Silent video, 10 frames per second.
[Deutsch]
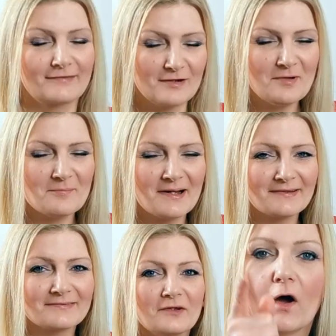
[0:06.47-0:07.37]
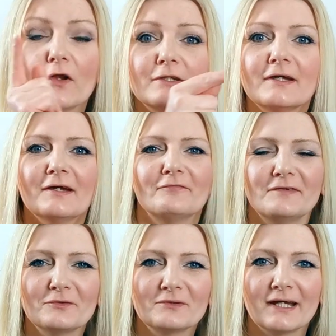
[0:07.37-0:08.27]
selber machst und
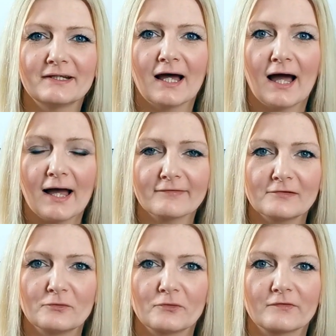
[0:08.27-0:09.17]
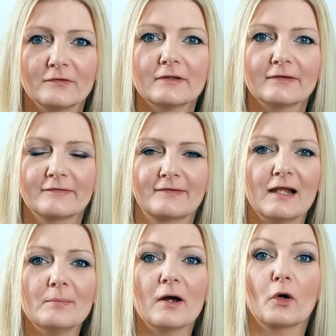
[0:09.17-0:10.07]
wie du deine Haselnüsse
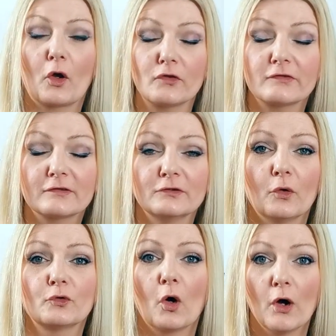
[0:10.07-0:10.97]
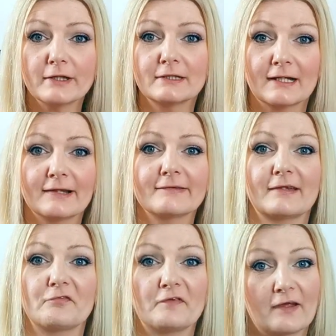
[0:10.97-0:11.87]
selber rösten und häuten kannst,
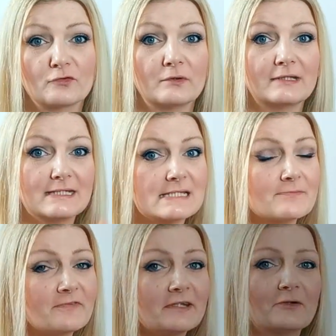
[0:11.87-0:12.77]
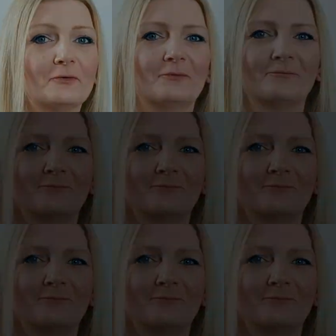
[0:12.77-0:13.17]
erfährst du in diesem Video.